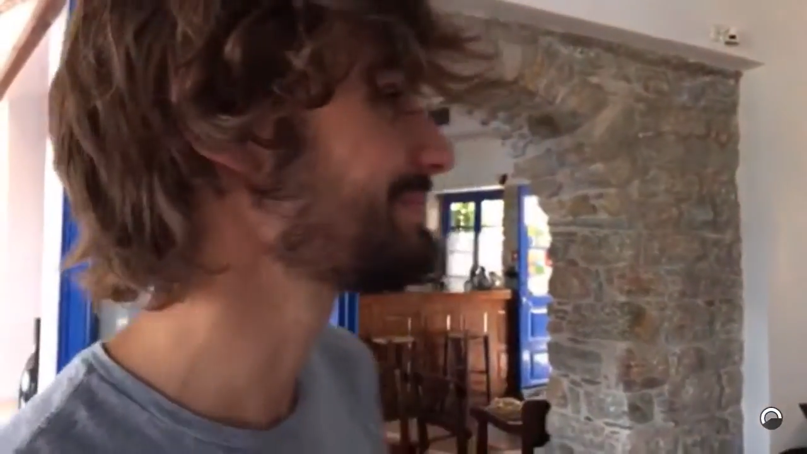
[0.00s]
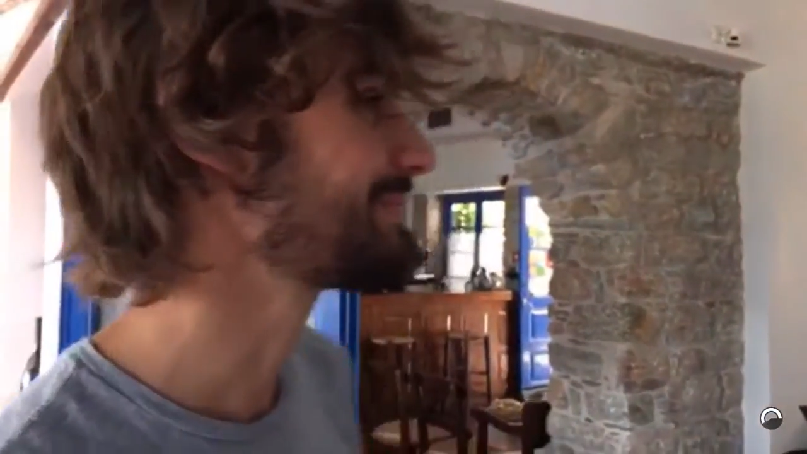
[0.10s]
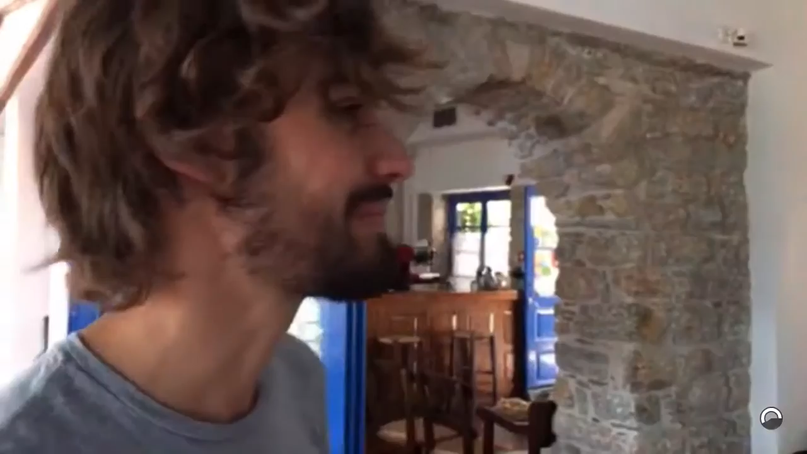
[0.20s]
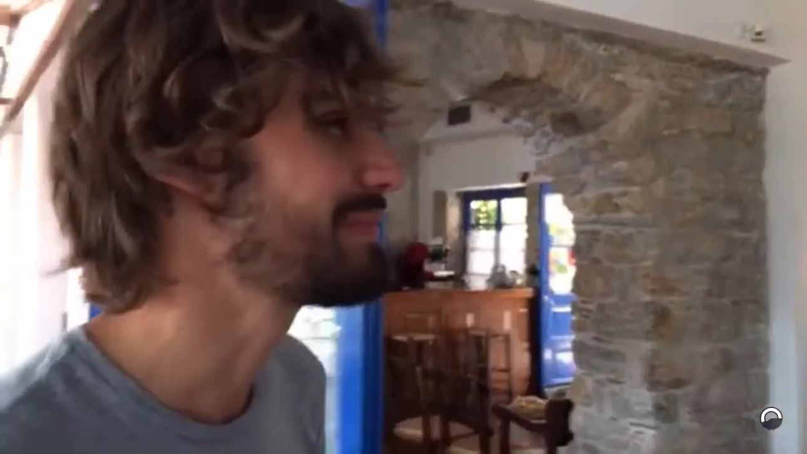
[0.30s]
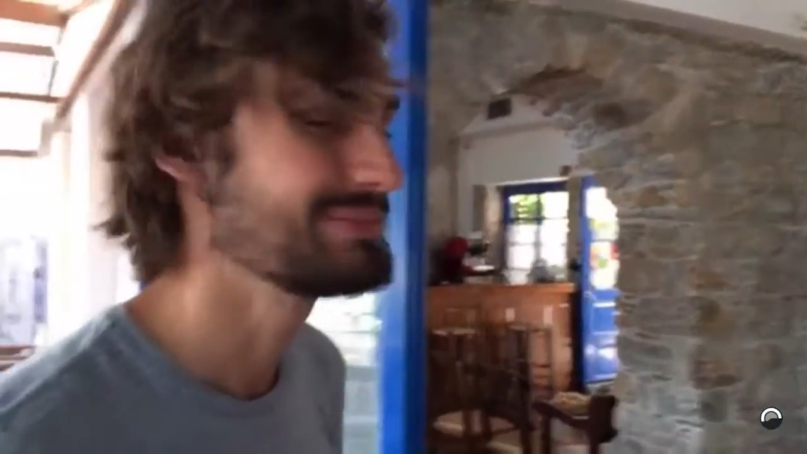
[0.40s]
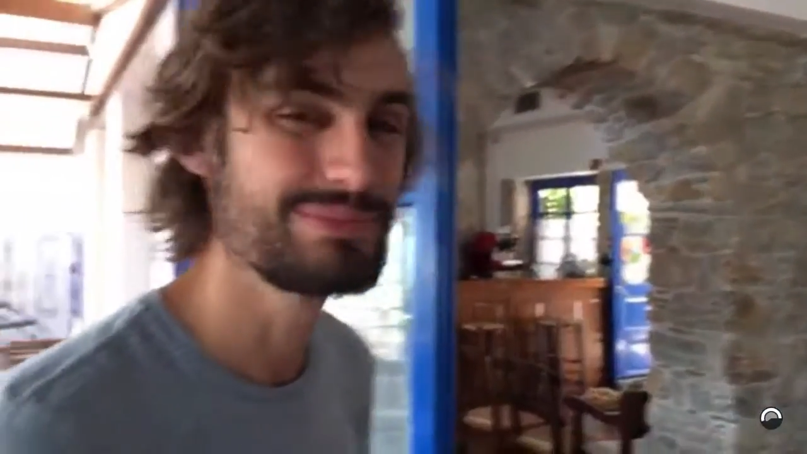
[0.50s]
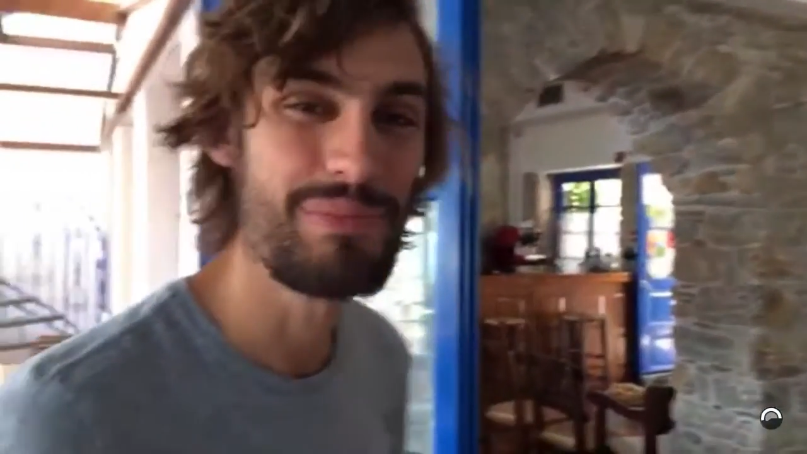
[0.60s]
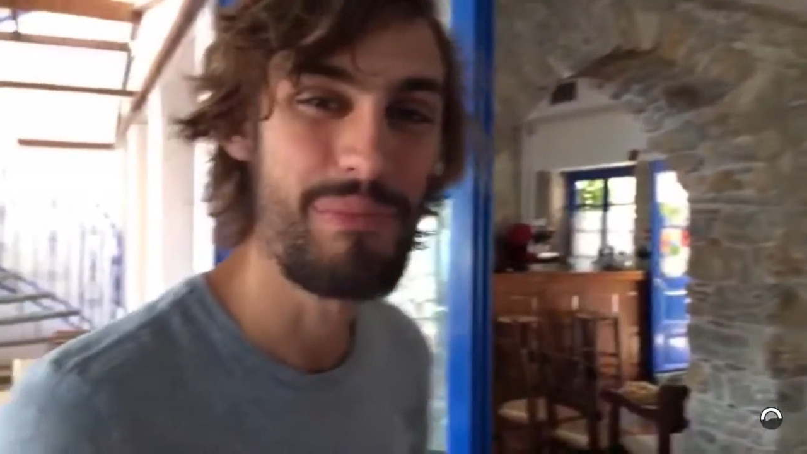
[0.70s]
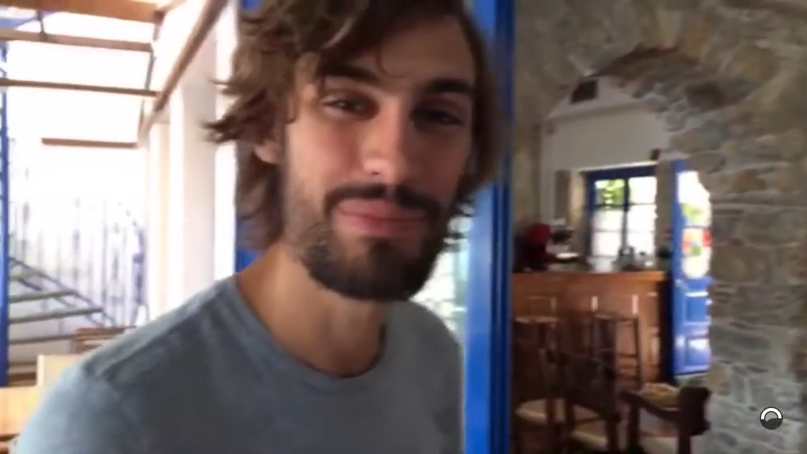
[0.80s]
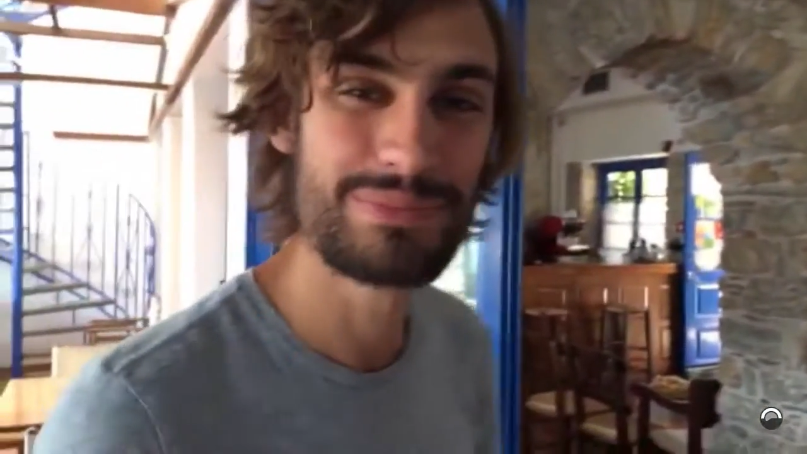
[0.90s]

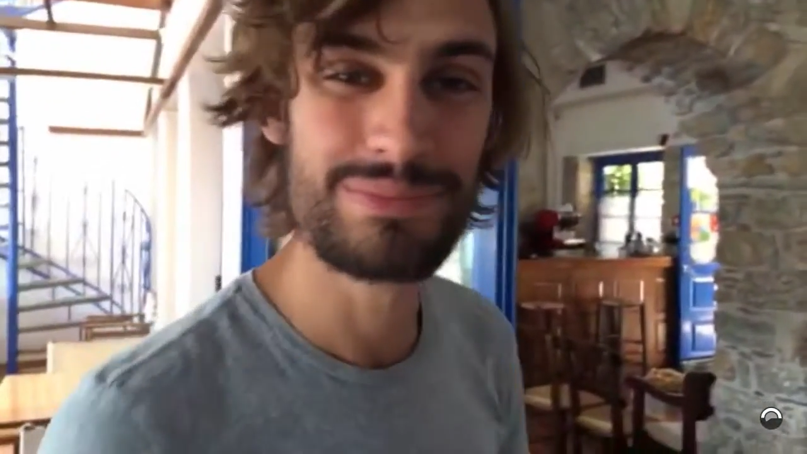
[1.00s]
Ah,